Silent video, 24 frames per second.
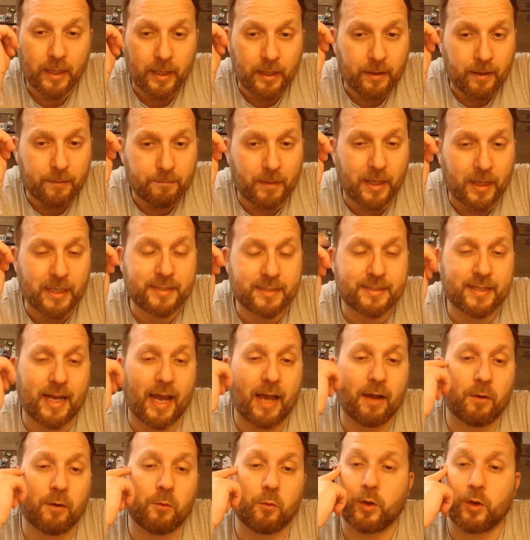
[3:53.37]
ma il
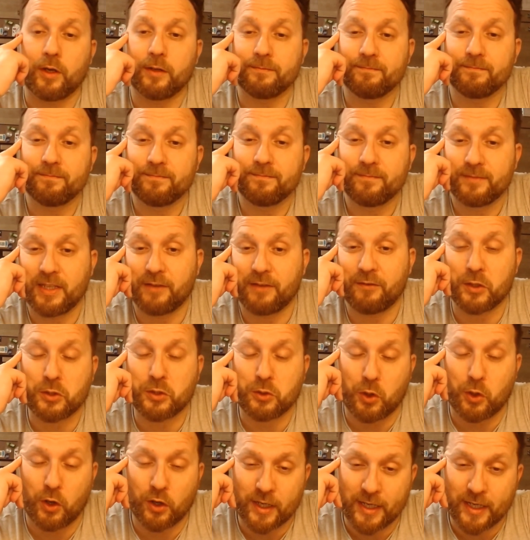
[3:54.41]
sangue deve
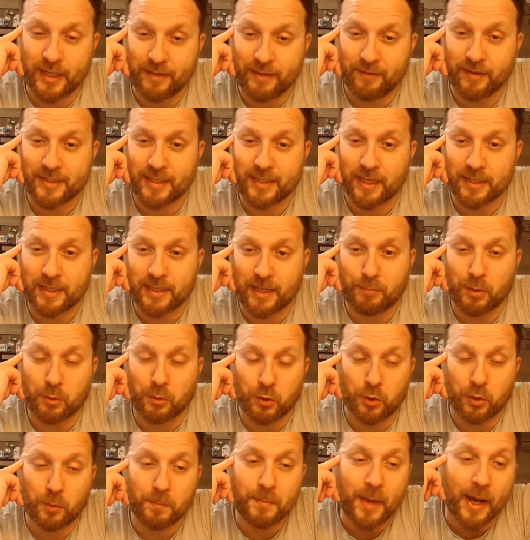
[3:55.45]
scorrere, deve essere sempre quello
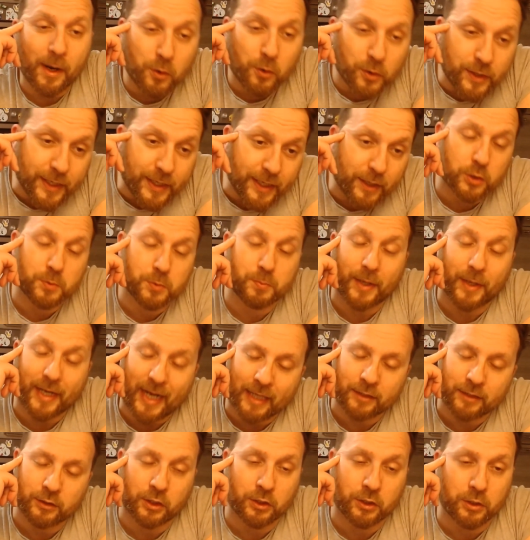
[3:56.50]
bianco-nero, e
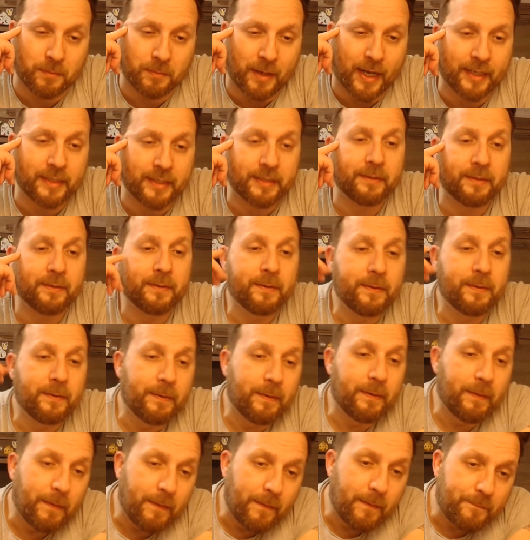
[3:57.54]
sperando che domani
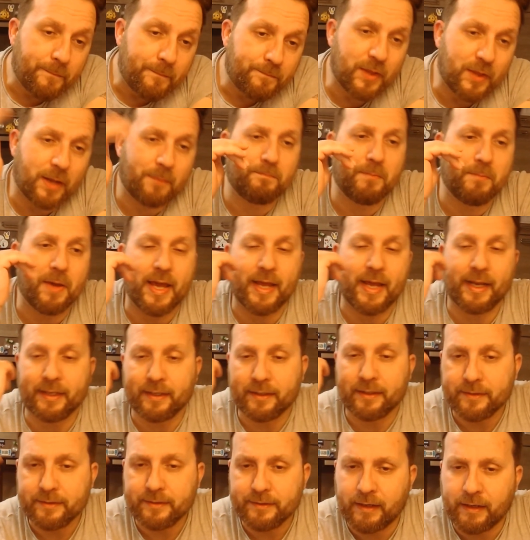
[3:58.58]
nel bene,
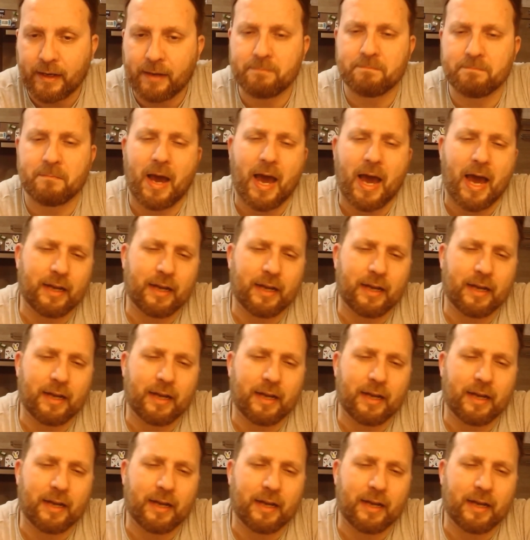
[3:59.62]
nel male, una